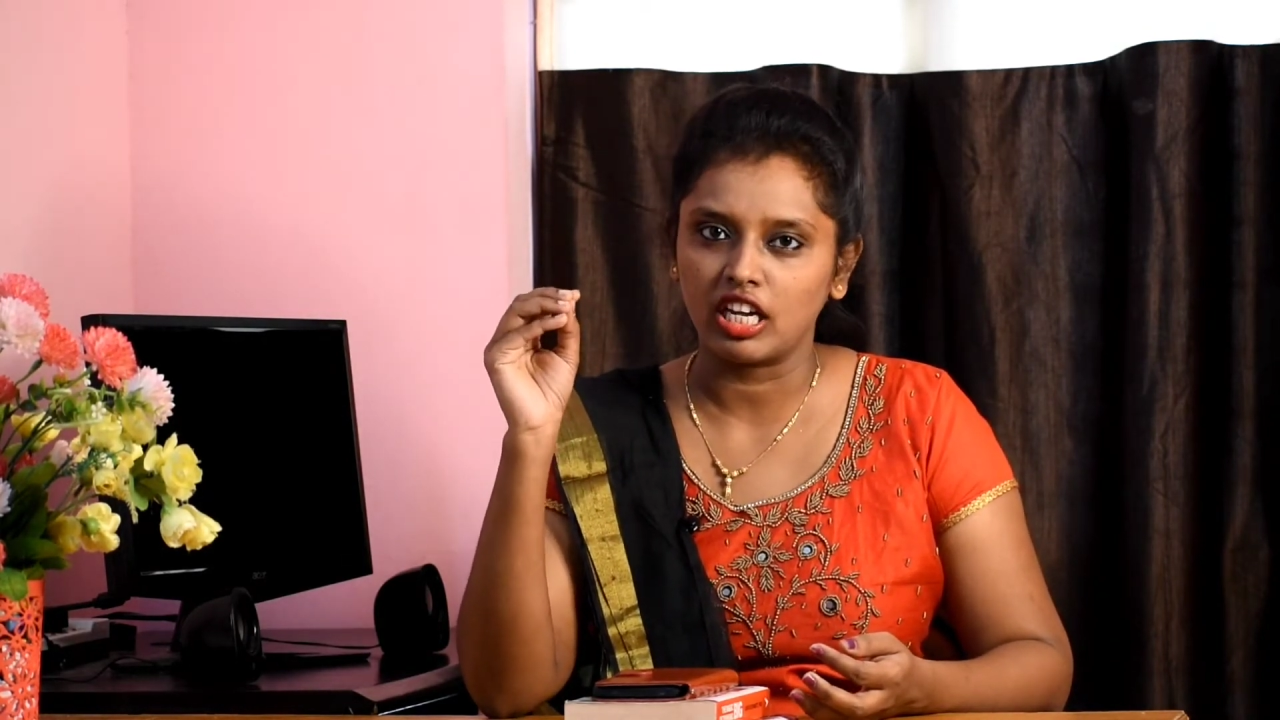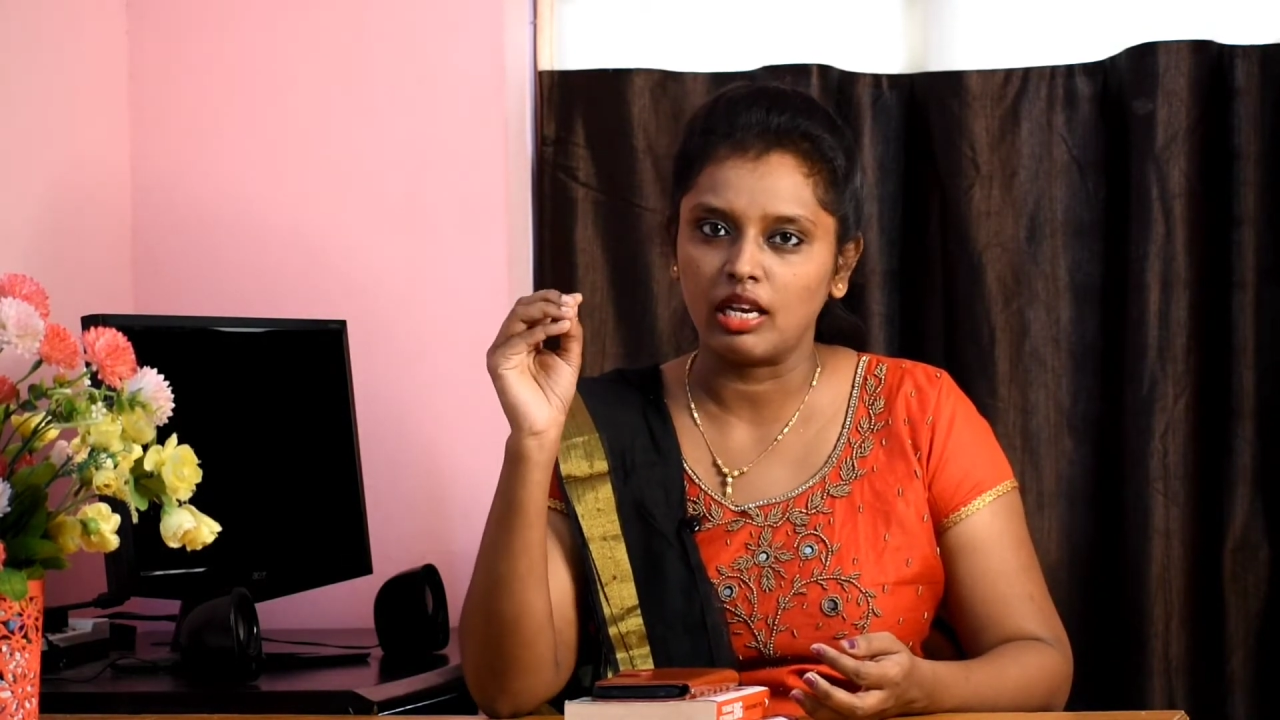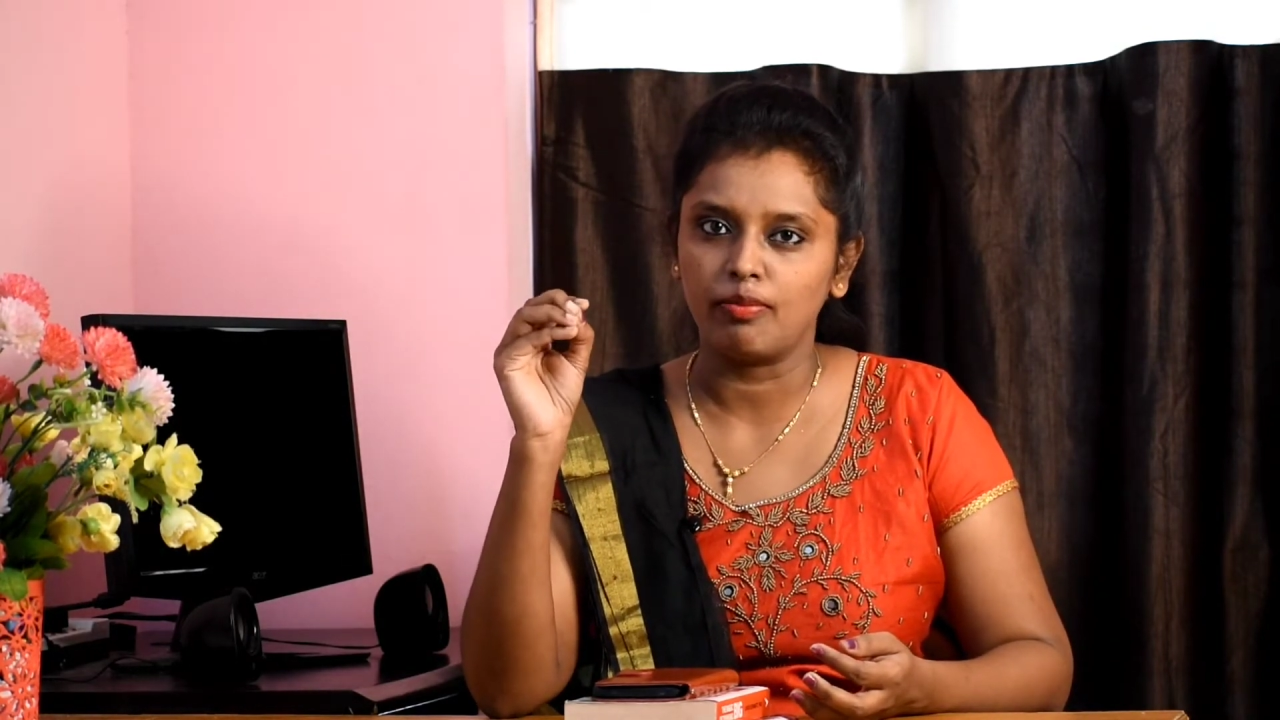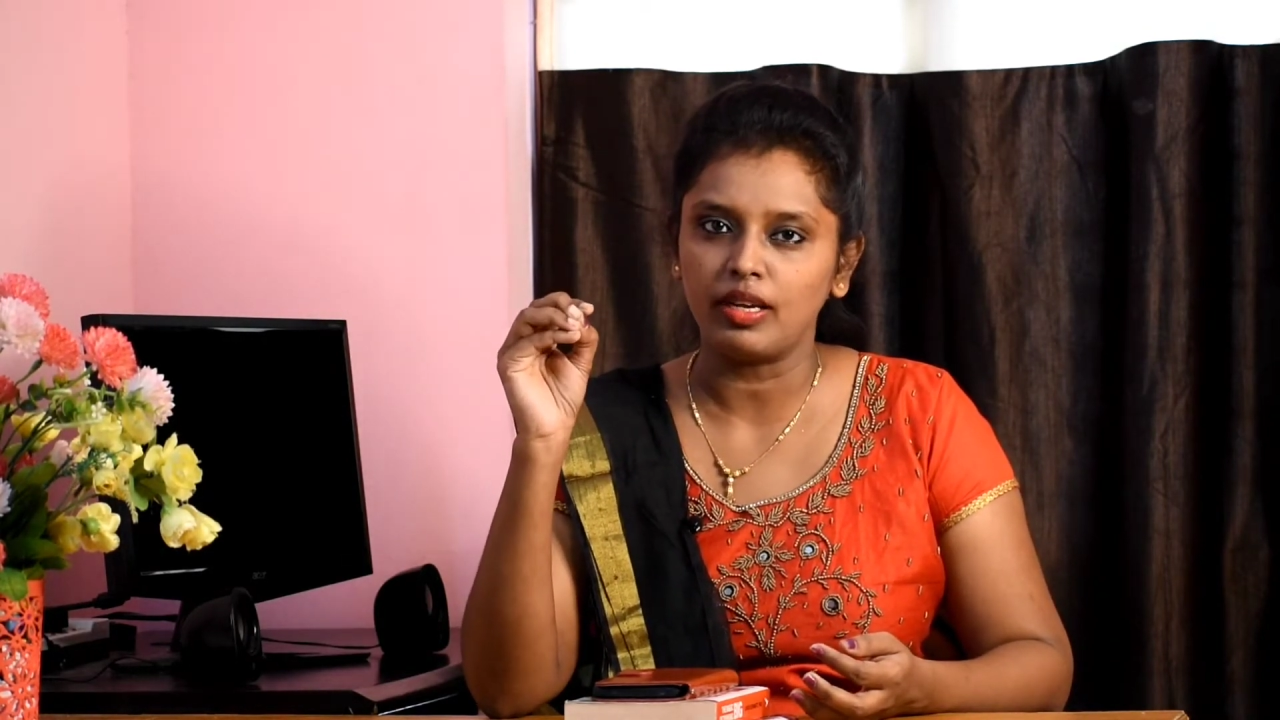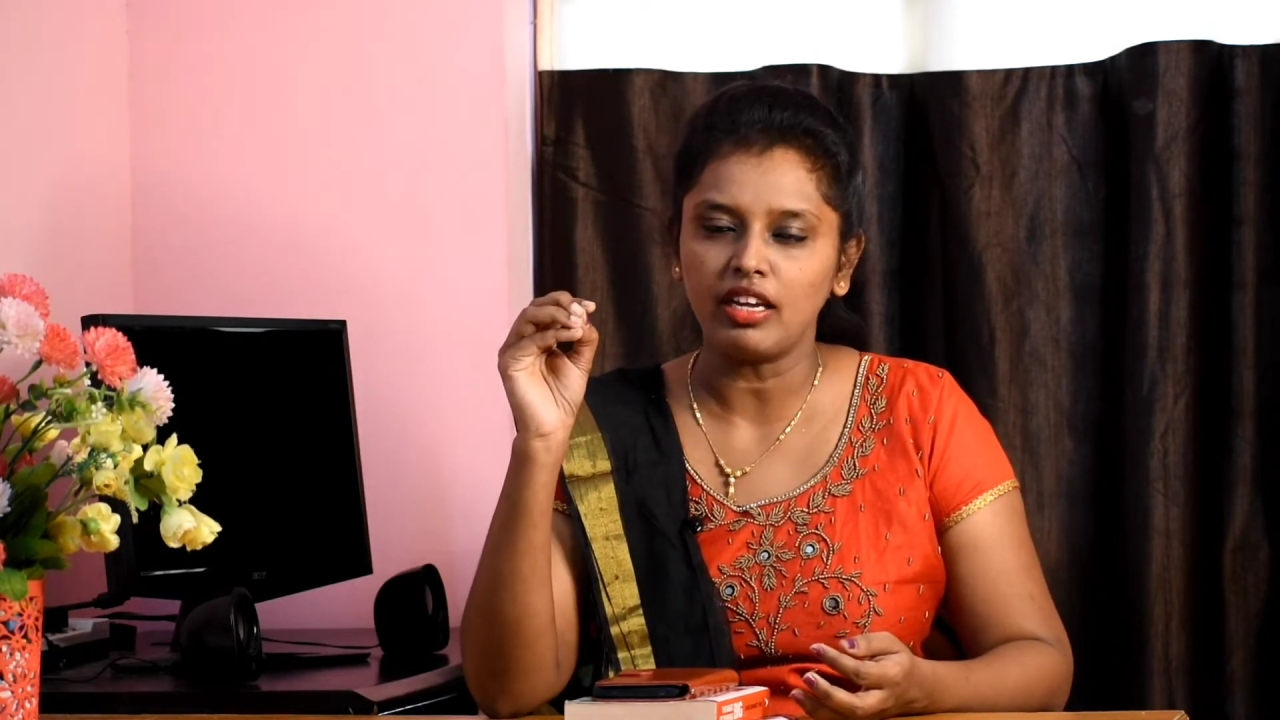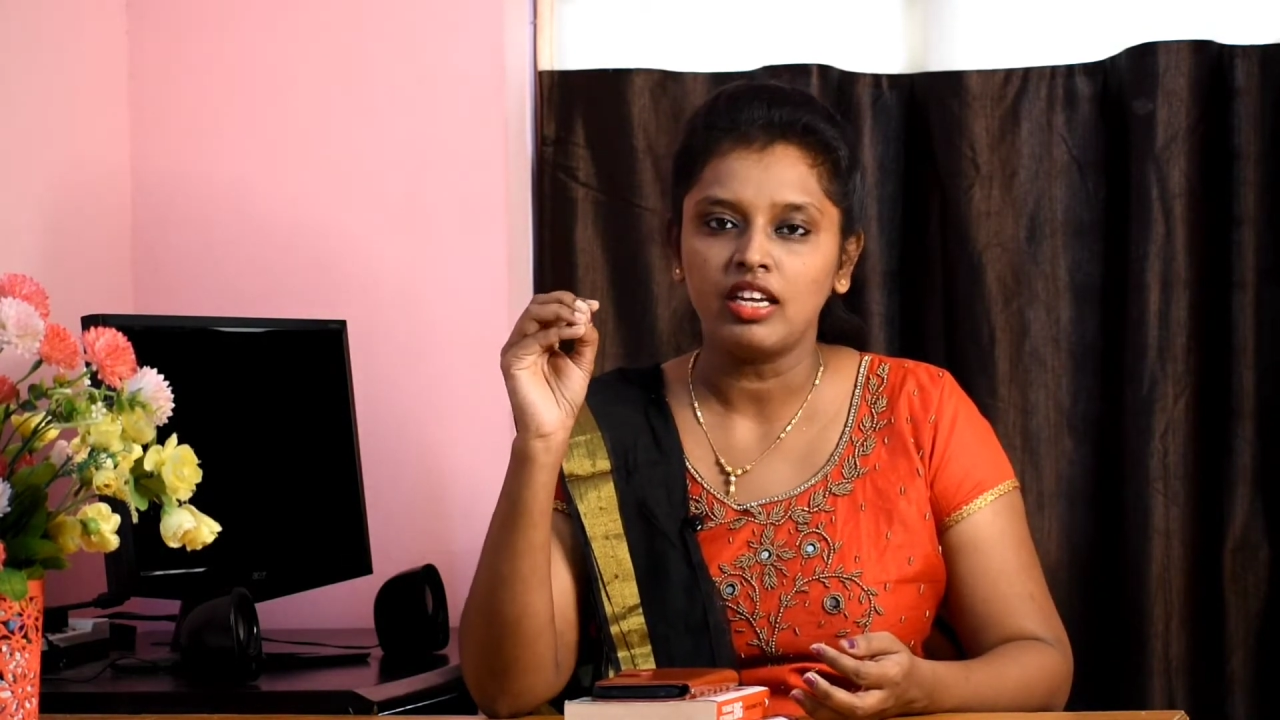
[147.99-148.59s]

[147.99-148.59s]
కలిపి